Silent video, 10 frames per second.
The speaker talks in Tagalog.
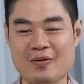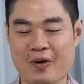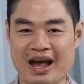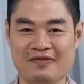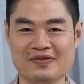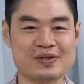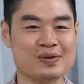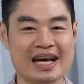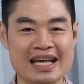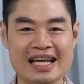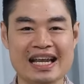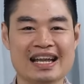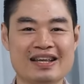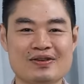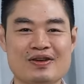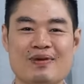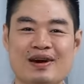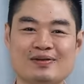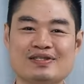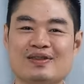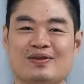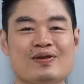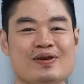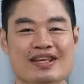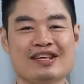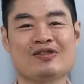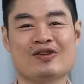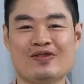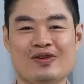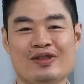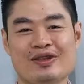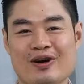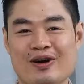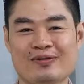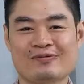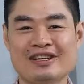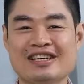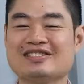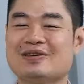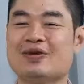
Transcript: and a wife. So nakikilala niyo na ba kung sino tong i-interviewin ko?